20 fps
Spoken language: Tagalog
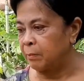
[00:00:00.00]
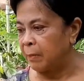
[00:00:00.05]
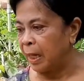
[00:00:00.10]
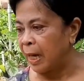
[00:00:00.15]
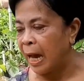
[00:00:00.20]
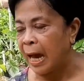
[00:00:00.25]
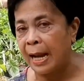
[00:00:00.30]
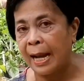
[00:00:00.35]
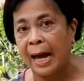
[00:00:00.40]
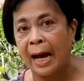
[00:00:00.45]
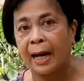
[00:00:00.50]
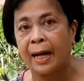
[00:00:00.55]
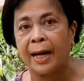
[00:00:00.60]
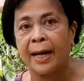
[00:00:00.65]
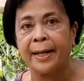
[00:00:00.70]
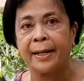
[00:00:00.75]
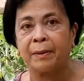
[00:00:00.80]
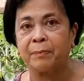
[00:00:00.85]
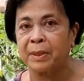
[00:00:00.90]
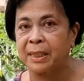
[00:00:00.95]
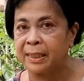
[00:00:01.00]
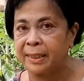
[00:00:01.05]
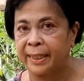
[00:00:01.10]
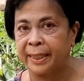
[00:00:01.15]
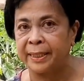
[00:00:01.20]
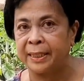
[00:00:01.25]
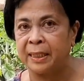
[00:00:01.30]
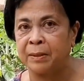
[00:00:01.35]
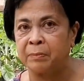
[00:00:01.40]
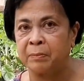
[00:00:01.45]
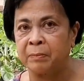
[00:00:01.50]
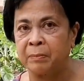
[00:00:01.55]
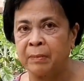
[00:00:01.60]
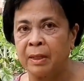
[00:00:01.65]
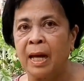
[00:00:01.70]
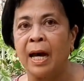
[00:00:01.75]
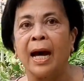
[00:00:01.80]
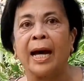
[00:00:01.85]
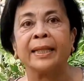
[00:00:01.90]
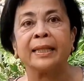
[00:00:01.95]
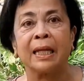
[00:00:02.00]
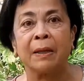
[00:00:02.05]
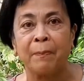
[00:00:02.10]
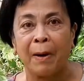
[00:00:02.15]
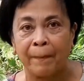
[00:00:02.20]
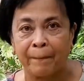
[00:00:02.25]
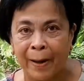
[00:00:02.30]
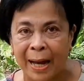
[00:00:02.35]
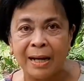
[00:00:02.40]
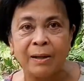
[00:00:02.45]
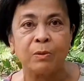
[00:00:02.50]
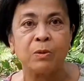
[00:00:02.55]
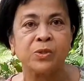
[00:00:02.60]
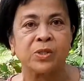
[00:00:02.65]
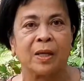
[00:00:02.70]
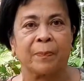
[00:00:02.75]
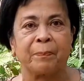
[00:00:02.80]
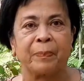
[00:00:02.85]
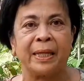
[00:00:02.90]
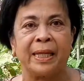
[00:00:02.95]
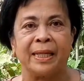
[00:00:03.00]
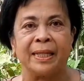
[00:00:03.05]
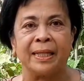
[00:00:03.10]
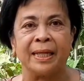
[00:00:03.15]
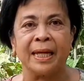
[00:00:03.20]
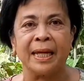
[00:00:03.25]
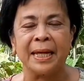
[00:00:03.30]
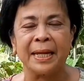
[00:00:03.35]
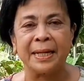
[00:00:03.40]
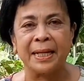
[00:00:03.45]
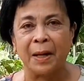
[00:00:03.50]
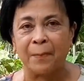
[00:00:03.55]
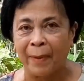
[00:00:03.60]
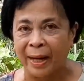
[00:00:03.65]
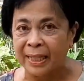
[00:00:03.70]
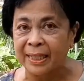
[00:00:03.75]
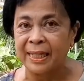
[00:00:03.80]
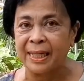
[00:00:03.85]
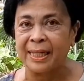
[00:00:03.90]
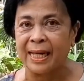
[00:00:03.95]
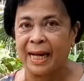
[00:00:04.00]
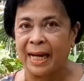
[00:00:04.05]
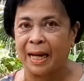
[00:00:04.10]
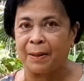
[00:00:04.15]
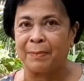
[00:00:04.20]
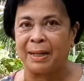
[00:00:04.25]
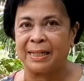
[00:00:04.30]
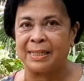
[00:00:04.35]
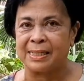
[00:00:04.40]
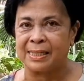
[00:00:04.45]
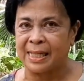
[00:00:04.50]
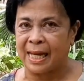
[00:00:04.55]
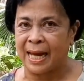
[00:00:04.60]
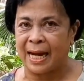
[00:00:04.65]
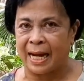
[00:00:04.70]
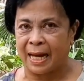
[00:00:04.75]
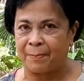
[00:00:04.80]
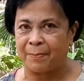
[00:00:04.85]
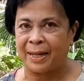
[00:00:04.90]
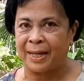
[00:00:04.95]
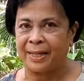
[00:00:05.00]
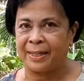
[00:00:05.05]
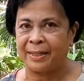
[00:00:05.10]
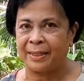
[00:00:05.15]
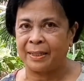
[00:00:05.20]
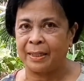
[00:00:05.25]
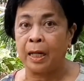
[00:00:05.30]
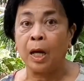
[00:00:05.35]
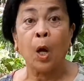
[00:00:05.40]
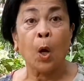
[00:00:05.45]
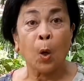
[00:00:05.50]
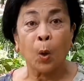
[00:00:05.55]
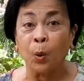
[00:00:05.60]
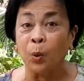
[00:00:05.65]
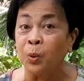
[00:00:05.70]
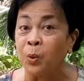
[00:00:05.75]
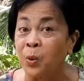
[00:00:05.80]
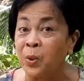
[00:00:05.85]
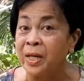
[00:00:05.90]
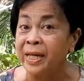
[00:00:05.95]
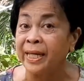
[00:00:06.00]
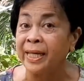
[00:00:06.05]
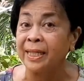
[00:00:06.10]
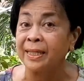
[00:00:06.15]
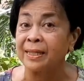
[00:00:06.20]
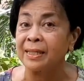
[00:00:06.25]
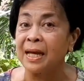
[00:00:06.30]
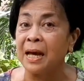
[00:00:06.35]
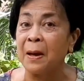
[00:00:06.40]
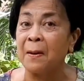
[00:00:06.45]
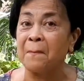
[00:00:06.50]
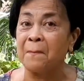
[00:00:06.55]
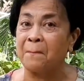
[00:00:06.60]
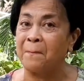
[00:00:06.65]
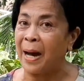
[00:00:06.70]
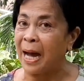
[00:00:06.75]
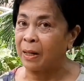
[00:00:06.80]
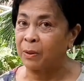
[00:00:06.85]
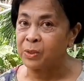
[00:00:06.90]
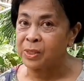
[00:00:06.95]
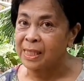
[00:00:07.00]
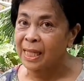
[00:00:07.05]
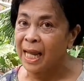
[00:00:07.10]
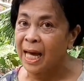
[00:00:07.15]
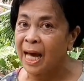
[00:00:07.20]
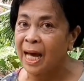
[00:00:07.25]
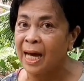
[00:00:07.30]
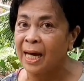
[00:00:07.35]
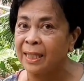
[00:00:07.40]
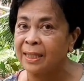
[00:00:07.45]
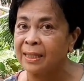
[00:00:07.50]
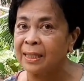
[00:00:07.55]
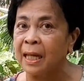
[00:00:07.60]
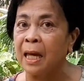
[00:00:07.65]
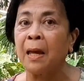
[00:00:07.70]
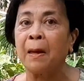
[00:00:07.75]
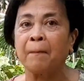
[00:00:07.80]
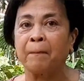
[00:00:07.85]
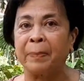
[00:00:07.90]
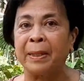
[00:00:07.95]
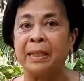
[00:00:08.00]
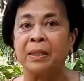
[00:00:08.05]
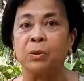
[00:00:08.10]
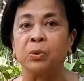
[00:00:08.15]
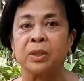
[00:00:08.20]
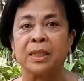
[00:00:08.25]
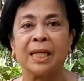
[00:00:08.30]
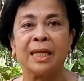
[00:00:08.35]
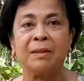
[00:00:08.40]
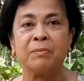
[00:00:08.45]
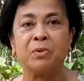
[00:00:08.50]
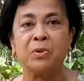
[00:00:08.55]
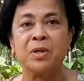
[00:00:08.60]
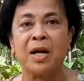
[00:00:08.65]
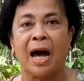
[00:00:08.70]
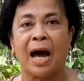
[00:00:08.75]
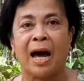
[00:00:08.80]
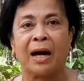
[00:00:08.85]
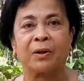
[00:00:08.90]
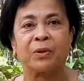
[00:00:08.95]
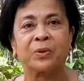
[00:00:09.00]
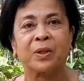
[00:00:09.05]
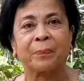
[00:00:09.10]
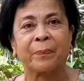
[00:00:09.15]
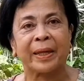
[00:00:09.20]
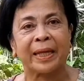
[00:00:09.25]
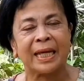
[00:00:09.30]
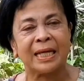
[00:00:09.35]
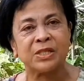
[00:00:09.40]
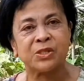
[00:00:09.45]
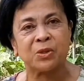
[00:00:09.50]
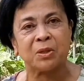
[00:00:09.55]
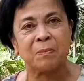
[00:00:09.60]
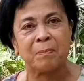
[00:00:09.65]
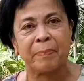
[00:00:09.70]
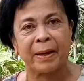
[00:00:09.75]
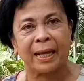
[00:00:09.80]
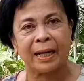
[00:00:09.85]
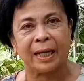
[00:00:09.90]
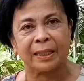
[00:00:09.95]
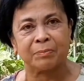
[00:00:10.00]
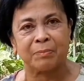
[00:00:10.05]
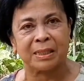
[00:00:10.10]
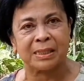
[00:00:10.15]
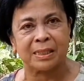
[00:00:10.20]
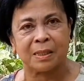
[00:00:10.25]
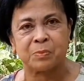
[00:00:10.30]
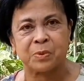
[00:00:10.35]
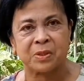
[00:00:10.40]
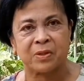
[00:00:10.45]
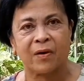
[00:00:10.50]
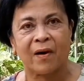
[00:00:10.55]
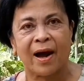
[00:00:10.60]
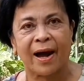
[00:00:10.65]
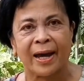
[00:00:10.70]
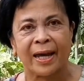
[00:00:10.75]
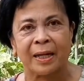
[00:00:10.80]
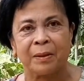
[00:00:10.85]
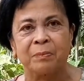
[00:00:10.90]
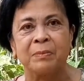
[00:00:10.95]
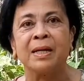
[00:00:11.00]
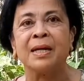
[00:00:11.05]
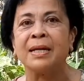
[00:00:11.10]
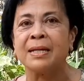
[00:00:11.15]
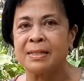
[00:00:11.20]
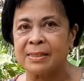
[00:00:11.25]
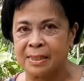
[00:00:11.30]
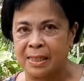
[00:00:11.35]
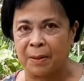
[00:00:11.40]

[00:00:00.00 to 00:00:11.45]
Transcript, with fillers: at mag-aalaga ng mga tanim at iba pang usapin na may kinalaman sa halaman. Ngunit, bago sa lahat, pindutin muna ang notification bell at mag-subscribe